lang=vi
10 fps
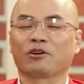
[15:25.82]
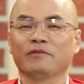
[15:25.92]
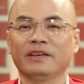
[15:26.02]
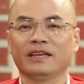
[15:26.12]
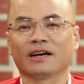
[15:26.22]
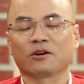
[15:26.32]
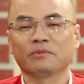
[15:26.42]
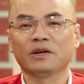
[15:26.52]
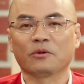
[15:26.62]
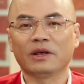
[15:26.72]
Quý vị
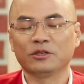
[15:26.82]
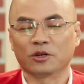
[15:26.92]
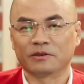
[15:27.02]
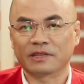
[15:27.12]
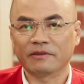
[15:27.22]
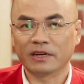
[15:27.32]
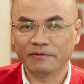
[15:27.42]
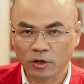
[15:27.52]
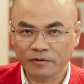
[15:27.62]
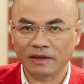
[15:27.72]
cũng đừng quên là chuyện của sao vẫn
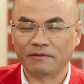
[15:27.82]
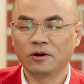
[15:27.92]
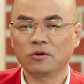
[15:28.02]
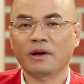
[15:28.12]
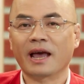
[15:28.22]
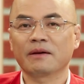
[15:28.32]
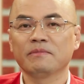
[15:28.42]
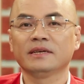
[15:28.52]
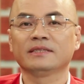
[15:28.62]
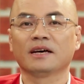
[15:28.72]
đến với quý vị vào lúc
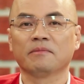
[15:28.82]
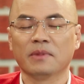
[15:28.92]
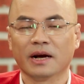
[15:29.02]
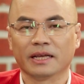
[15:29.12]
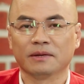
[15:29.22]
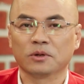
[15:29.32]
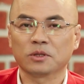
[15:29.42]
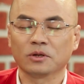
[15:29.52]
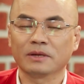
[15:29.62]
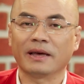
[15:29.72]
20 giờ 10 mỗi
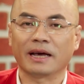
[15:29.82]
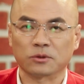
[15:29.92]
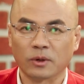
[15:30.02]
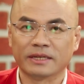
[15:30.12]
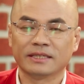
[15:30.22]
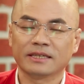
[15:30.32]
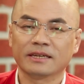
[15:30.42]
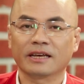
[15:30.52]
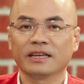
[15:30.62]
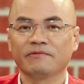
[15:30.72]
tối thứ bảy hàng tuần
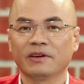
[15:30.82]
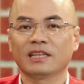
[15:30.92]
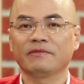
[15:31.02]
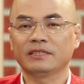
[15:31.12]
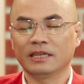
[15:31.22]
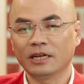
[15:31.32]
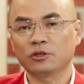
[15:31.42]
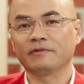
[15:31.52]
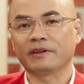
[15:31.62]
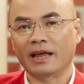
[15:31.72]
trên kênh VTV9 Đài
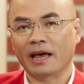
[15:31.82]
truyền hình Việt